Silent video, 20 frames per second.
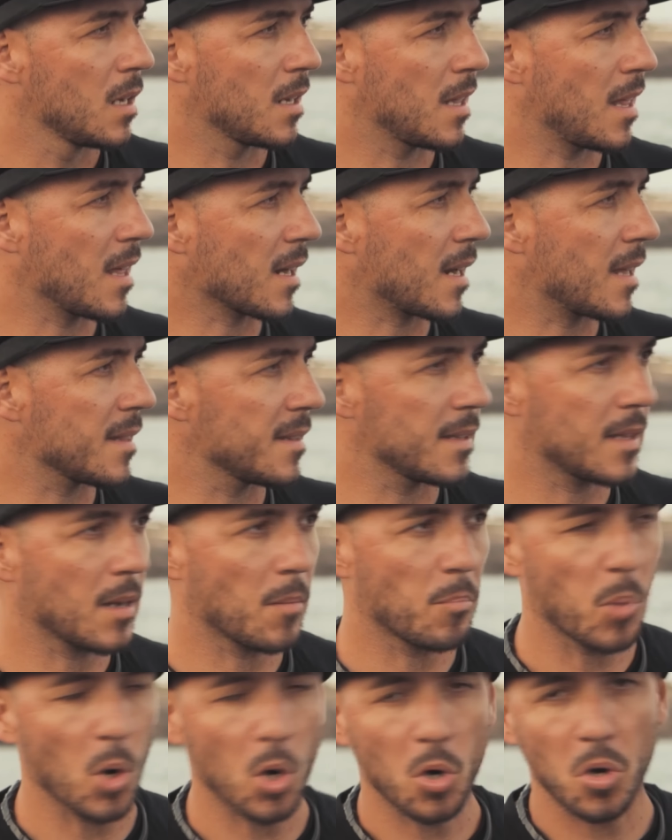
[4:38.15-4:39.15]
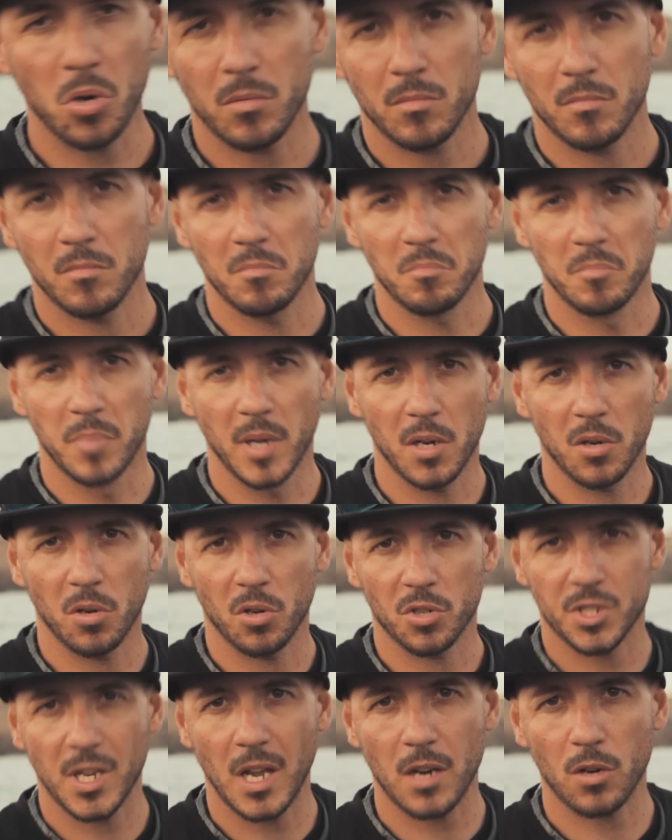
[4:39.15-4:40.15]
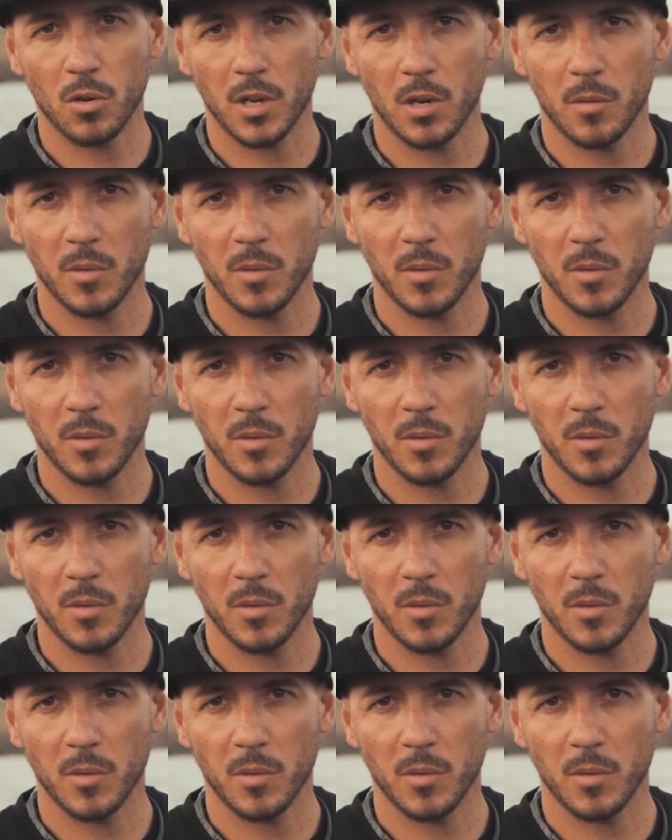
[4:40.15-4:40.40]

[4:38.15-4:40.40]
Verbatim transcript: Nada grande tampoco, pero es algo que